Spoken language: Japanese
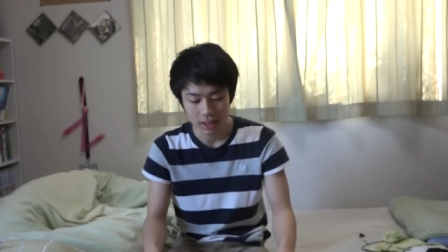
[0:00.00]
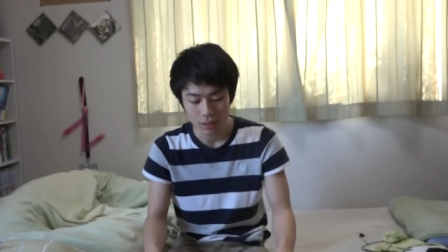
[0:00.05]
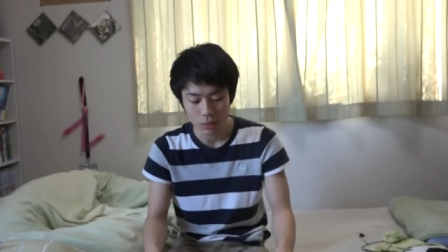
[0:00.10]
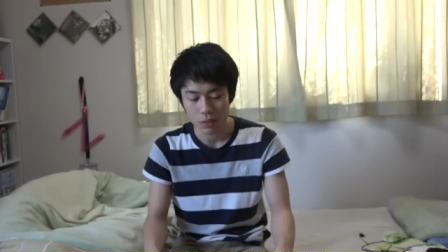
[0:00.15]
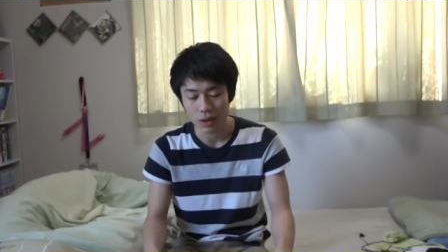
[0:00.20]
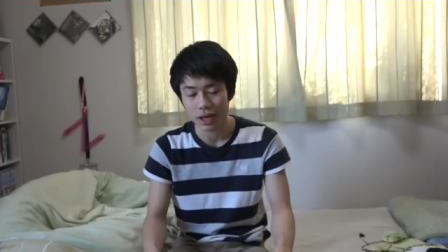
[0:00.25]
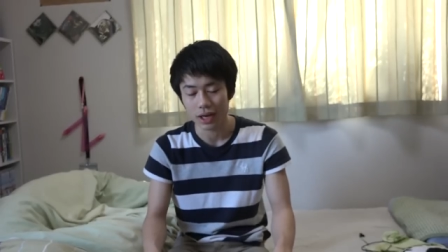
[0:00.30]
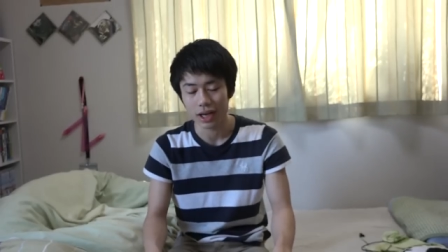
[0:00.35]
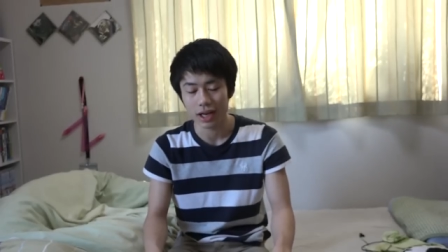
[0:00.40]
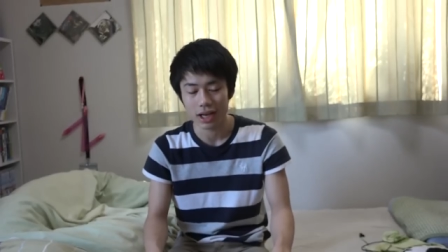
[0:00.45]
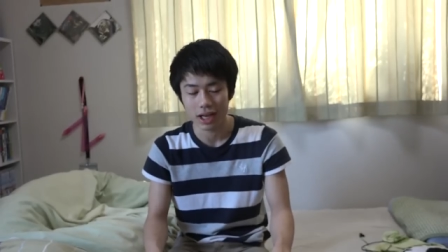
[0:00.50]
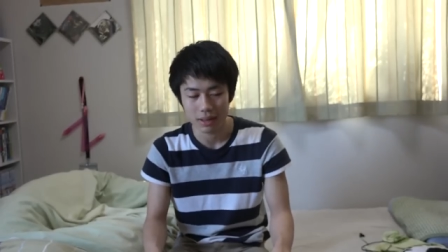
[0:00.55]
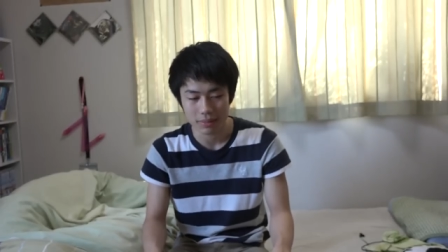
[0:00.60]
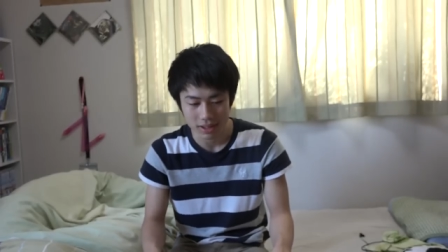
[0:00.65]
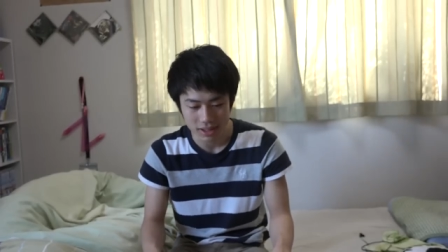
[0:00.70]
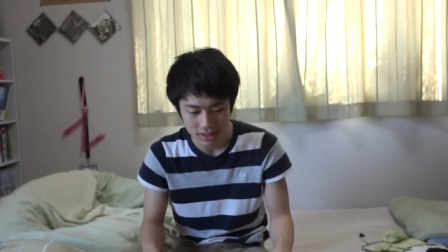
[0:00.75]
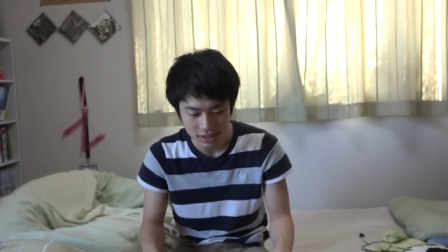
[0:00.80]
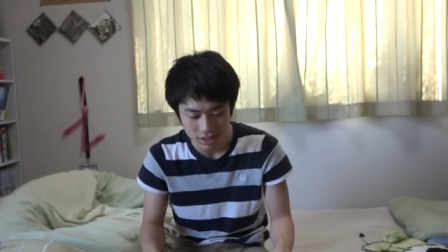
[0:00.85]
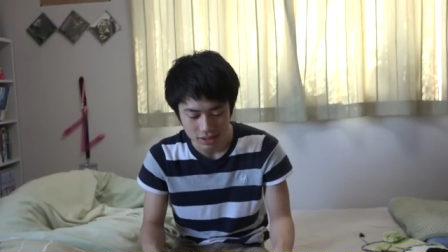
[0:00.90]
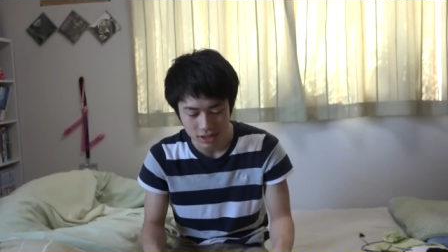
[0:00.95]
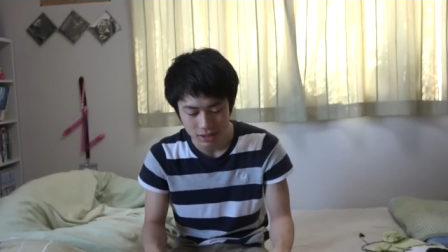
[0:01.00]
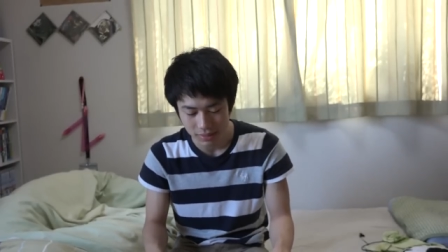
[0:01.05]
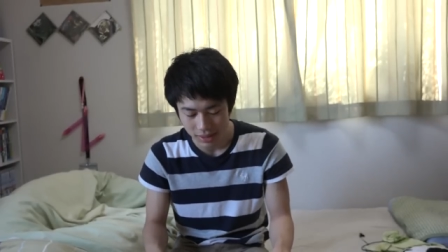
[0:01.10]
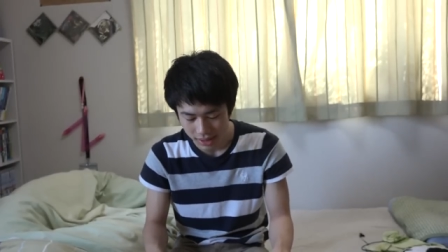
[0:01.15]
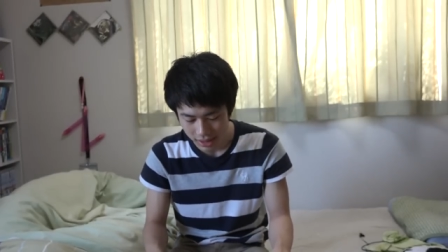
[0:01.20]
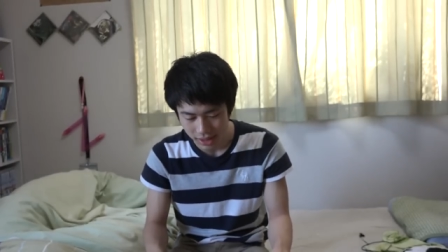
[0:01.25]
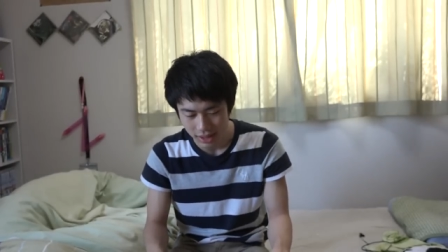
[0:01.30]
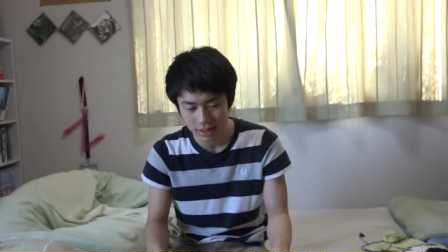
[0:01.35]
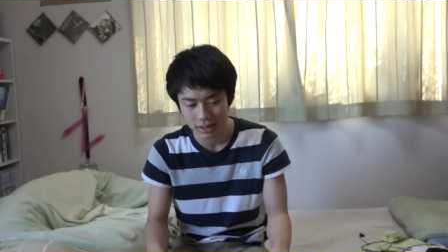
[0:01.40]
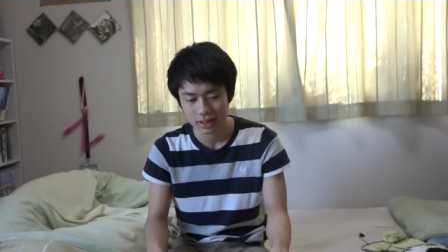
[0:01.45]
お金払いますね、すい
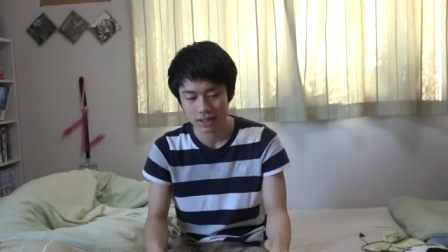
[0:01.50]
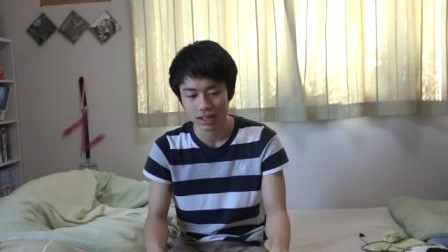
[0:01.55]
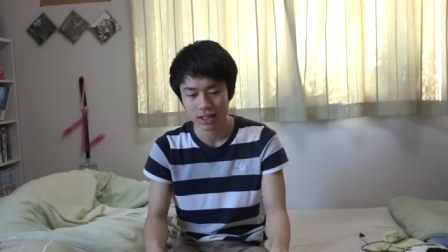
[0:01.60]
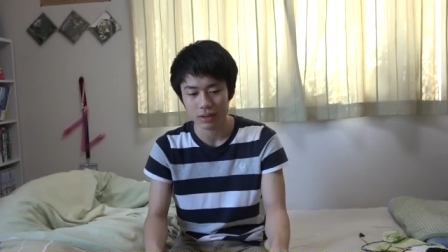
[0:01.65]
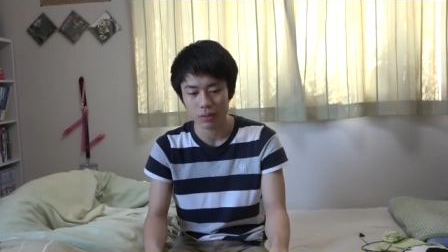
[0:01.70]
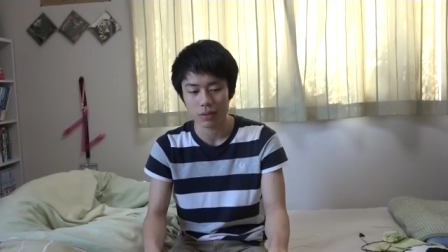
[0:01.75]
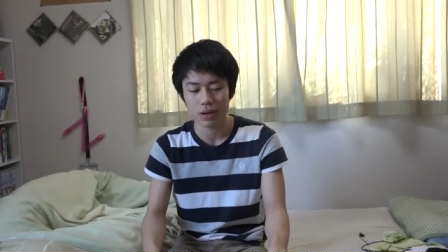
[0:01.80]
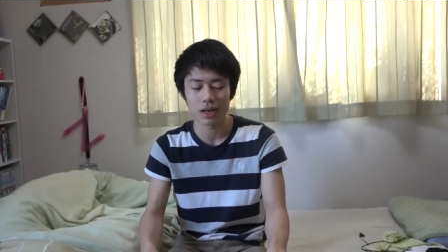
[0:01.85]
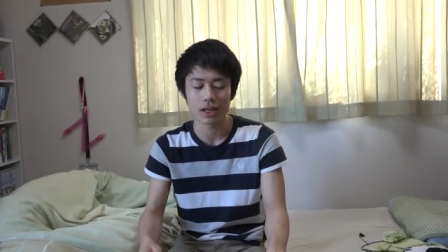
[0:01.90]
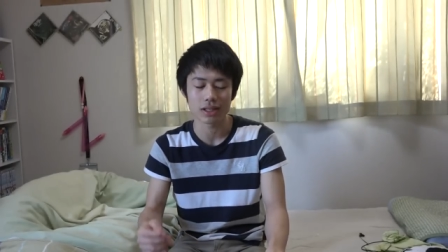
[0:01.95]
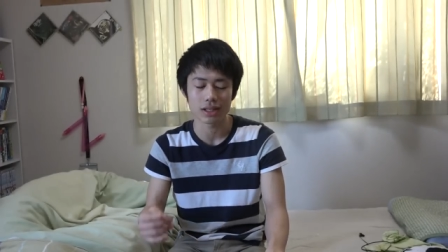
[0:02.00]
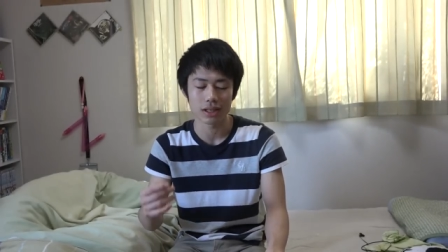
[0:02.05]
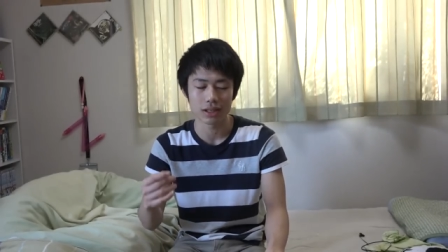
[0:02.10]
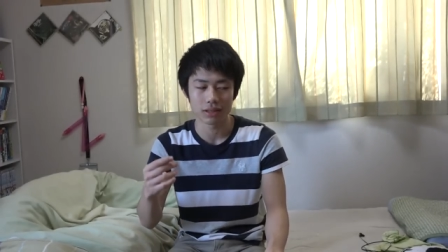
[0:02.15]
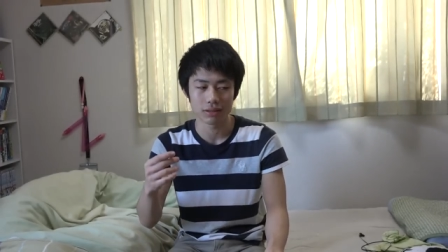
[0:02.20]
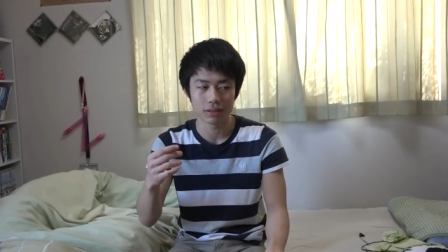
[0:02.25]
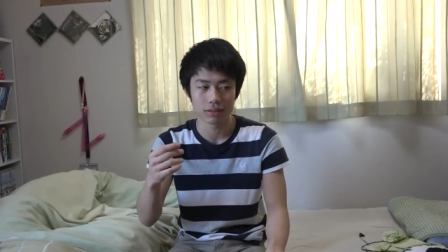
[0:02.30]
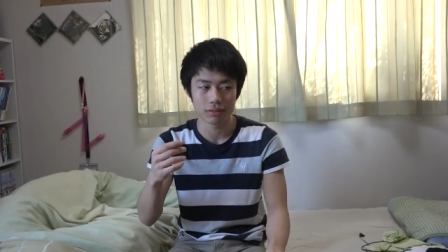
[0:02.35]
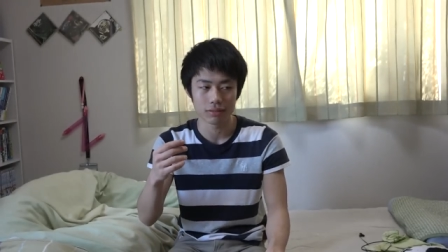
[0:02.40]
ませんっつってお母さん